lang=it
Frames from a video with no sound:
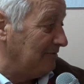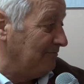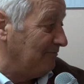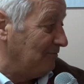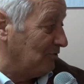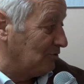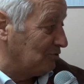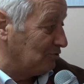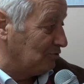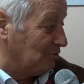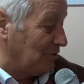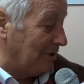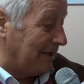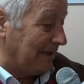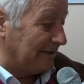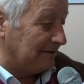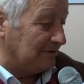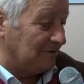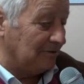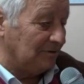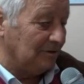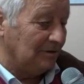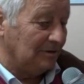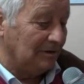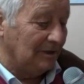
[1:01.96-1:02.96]
è infortunato,
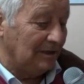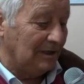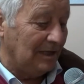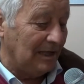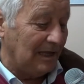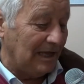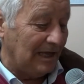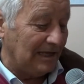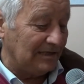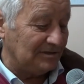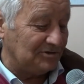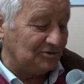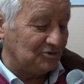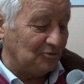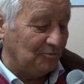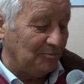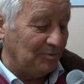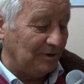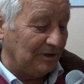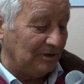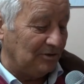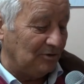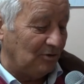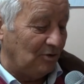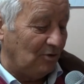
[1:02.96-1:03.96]
ha
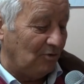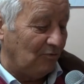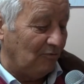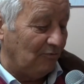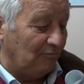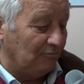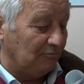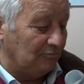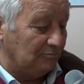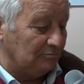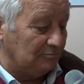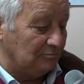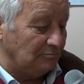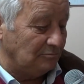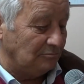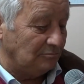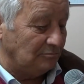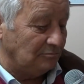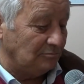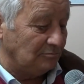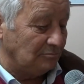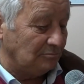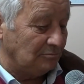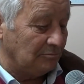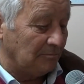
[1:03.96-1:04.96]
subito
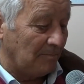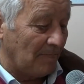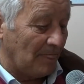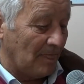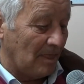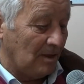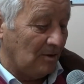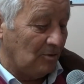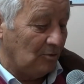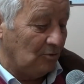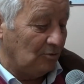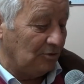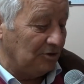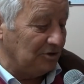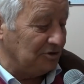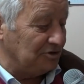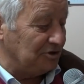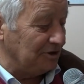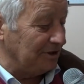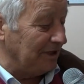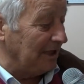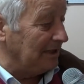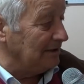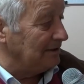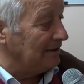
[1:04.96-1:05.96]
un, un
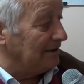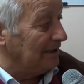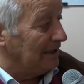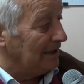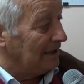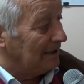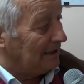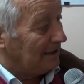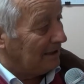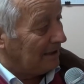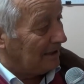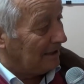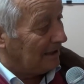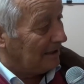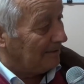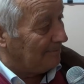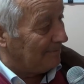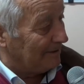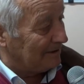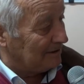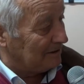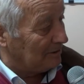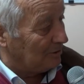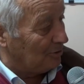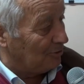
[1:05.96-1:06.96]
incidente nella
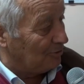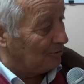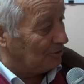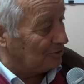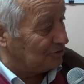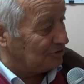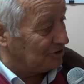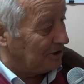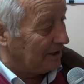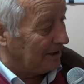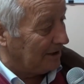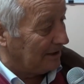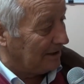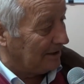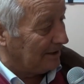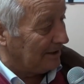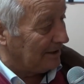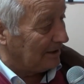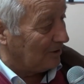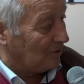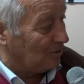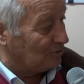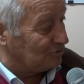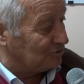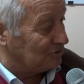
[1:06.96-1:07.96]
parete con Roccella,
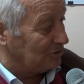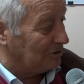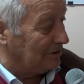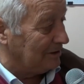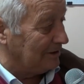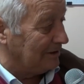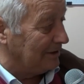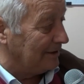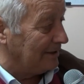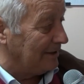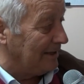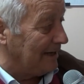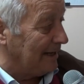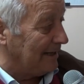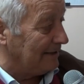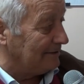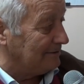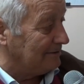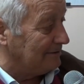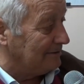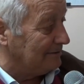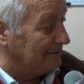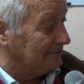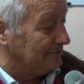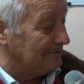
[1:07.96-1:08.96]
una costola
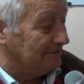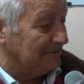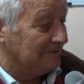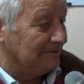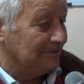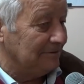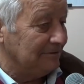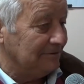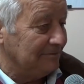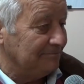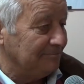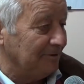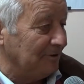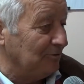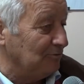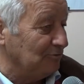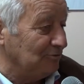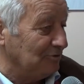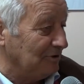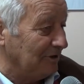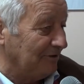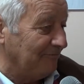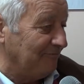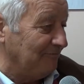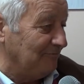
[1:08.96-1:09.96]
inclinata per
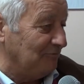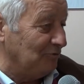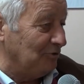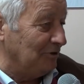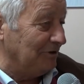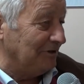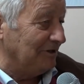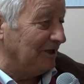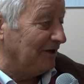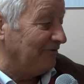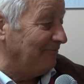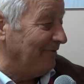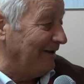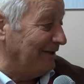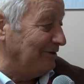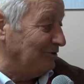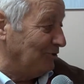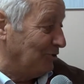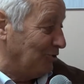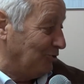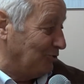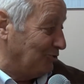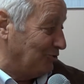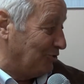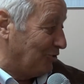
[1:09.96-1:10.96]
un, un
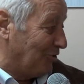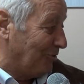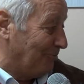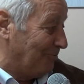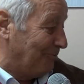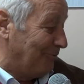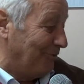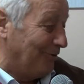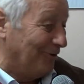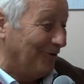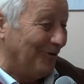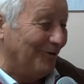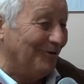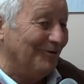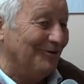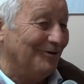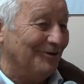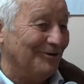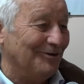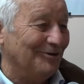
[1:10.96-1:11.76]
intervento non troppo